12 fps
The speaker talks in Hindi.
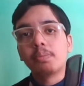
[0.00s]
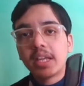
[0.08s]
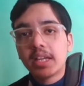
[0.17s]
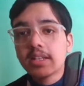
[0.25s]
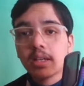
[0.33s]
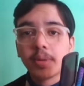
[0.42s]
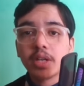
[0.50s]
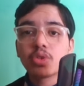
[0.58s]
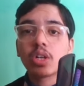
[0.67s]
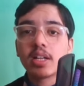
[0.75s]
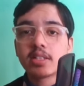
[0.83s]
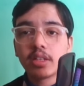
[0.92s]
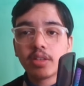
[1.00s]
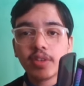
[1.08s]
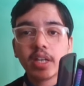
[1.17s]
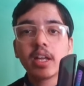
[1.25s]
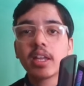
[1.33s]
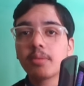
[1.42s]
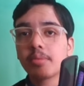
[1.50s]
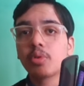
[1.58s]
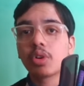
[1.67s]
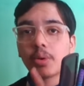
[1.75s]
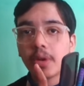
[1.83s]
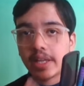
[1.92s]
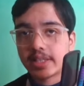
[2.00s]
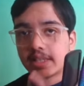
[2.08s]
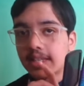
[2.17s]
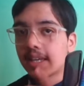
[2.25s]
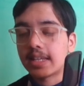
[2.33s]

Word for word: प्लीज आपका जो कास्ट सर्टिफिकेट है ये मैं बोल रहा हूँ एस सी